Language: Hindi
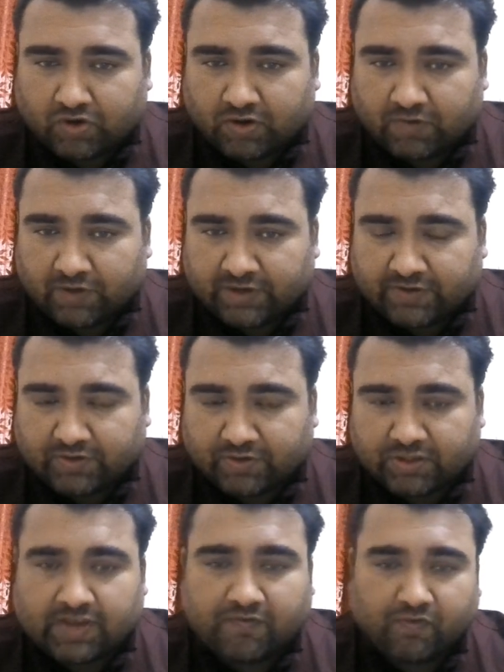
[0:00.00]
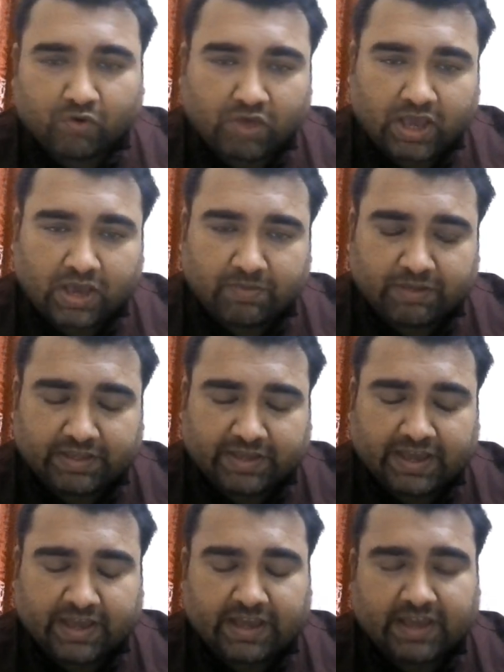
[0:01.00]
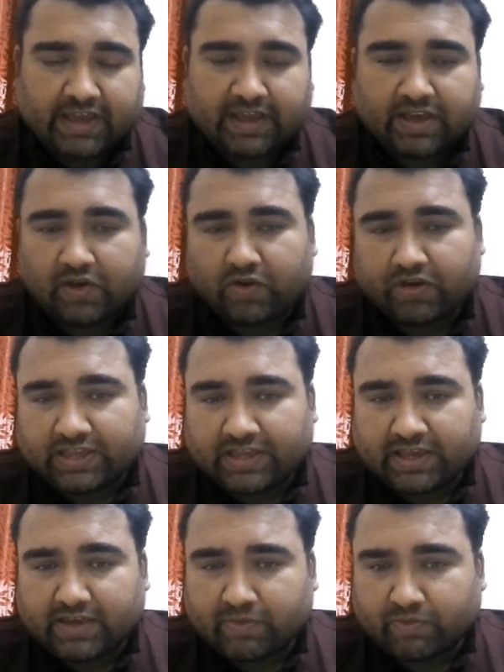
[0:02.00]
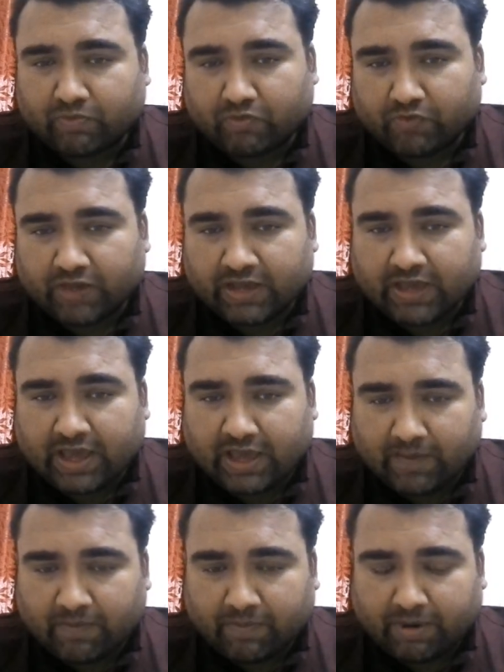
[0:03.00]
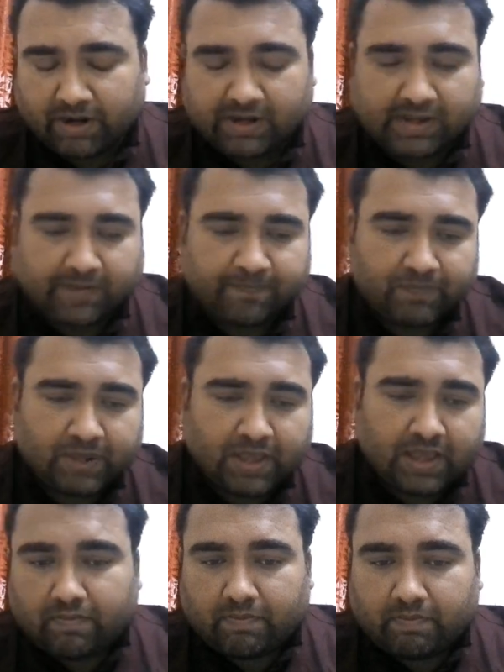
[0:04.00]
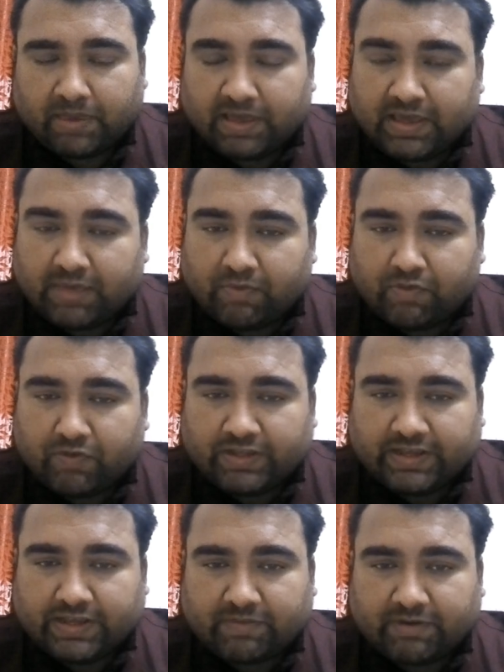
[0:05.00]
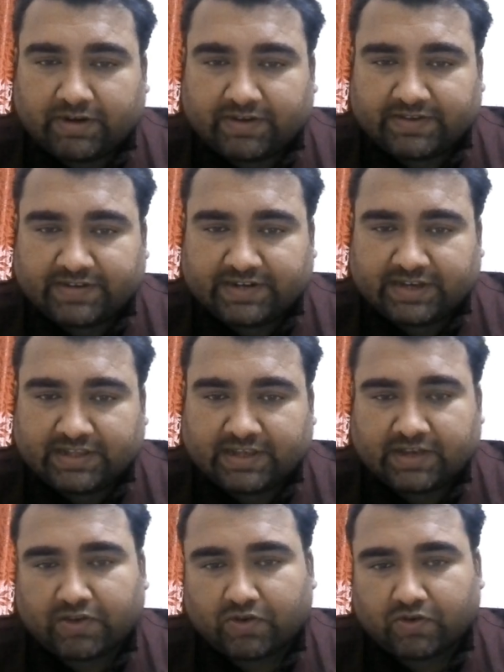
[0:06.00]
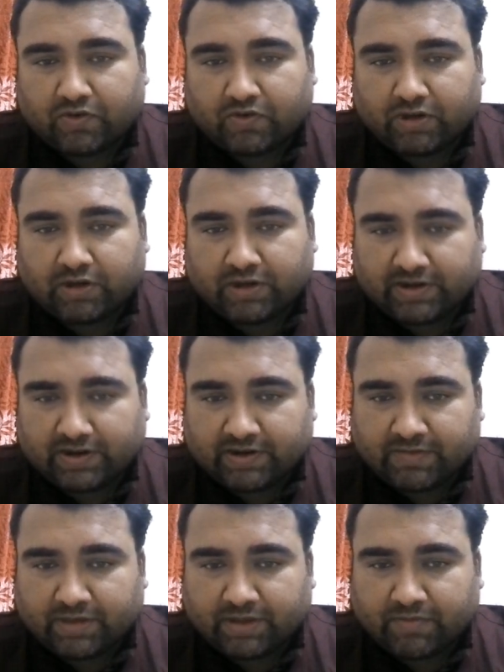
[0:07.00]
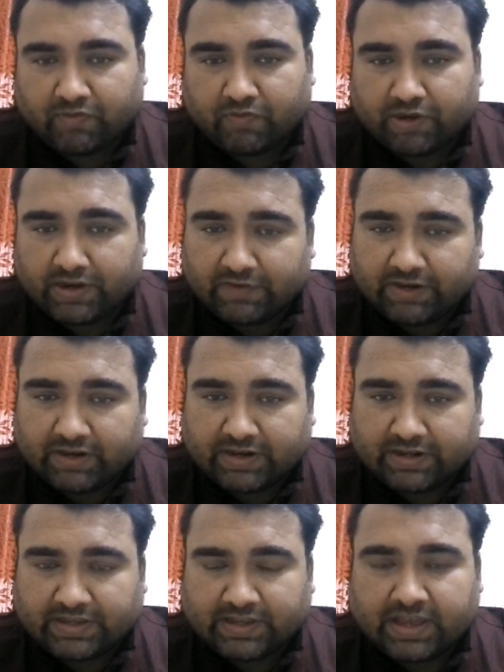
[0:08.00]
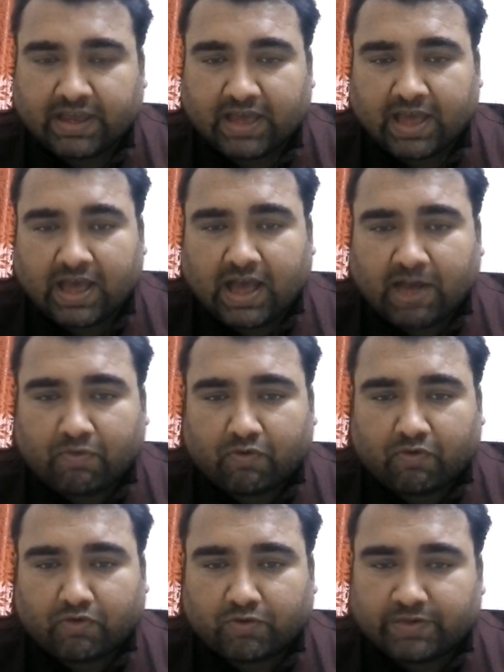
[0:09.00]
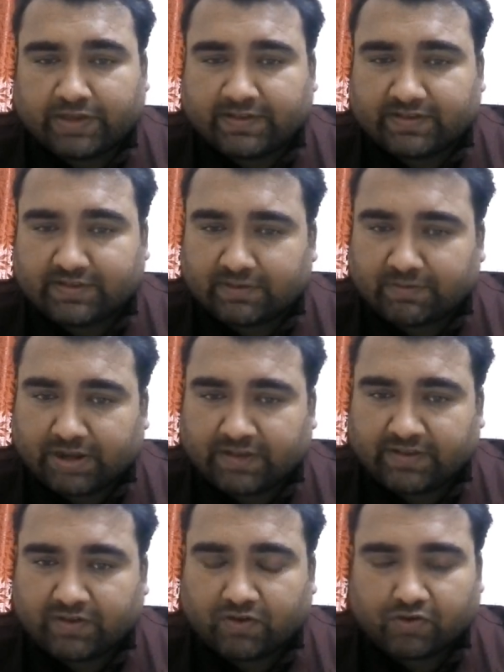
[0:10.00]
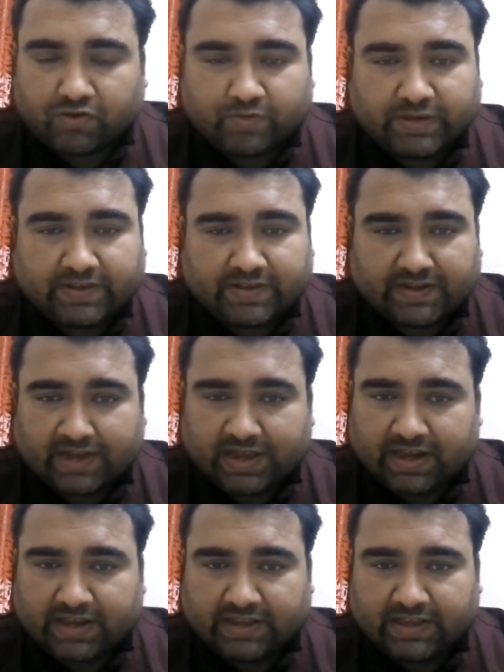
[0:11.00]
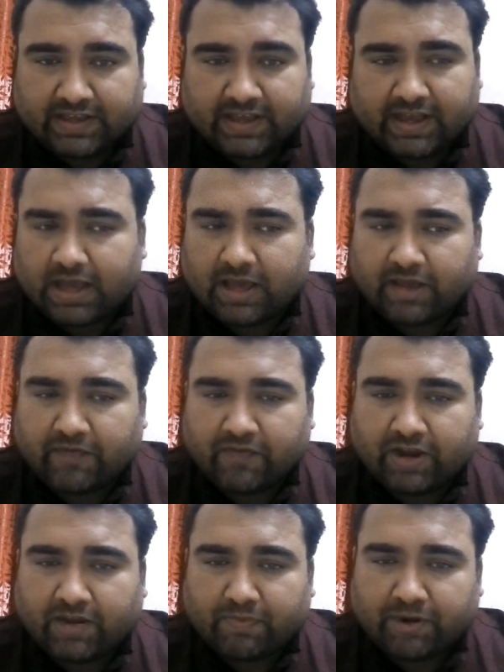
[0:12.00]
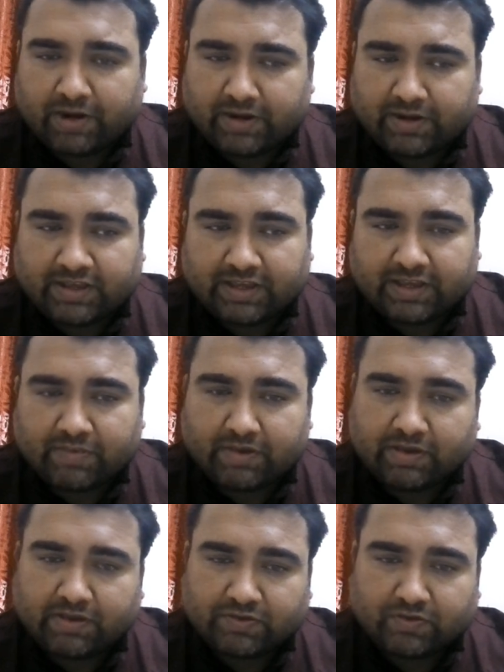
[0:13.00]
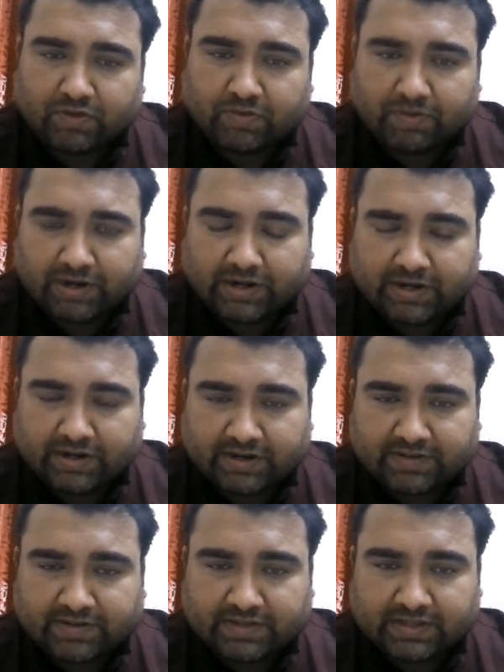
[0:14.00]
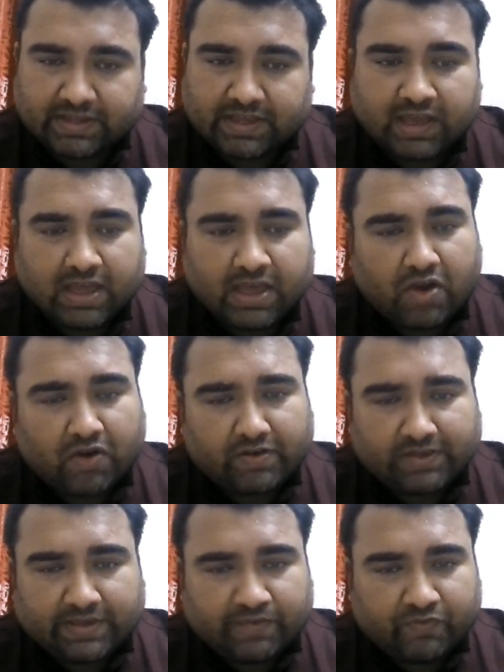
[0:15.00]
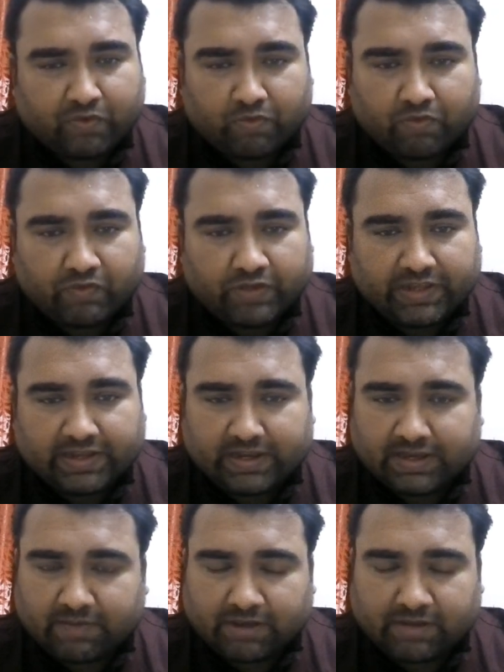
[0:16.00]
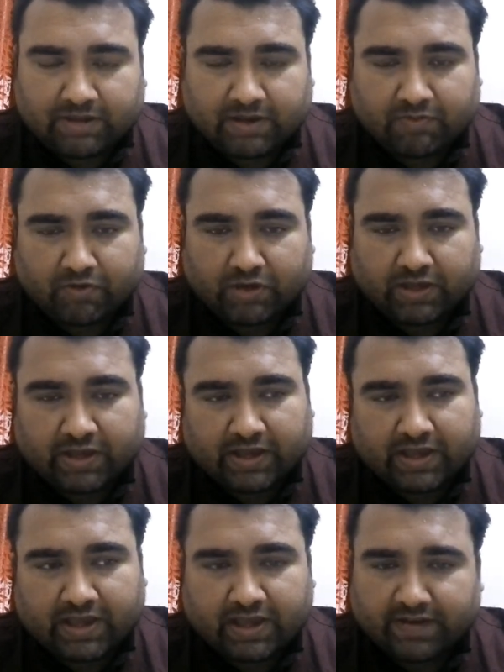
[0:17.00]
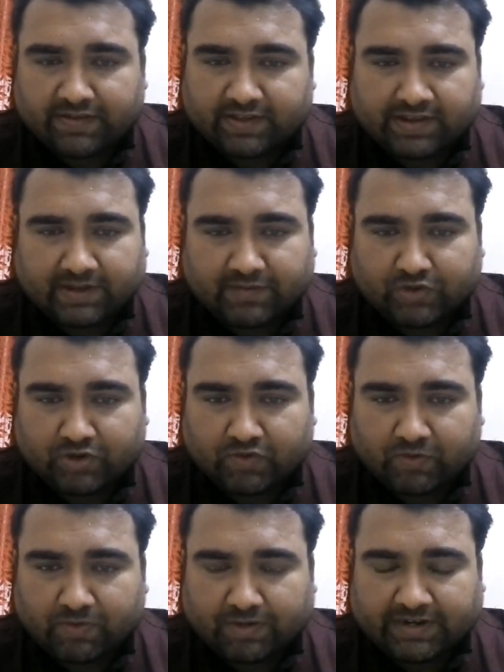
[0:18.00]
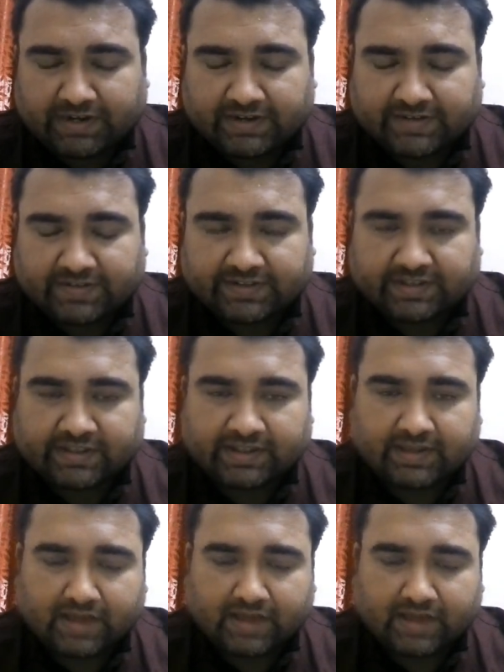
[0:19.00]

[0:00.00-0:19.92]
कॉन्फ्लिक्ट होते हैं वो यहाँ पे दिखाए गए हैं और ये एक मूवी का अहम पार्ट है मैं ये मूवी देखने में इंटरेस्टेड नहीं था क्योंकि उन्होंने ट्रेलर में ही मूवी रिवील कर दी है आपको कुछ भी ऐसा सरप्राइजिंग और कुछ भी ऐसा नया नहीं दिखेगा इवन आप ट्रेलर देख के भी स्टोरी प्रेडिक्ट कर सकते हैं और सेम वो मूवी देखने के बाद भी आपको लगेगा कि हर सीन आप जो है वो प्रेडिक्ट कर सकते थे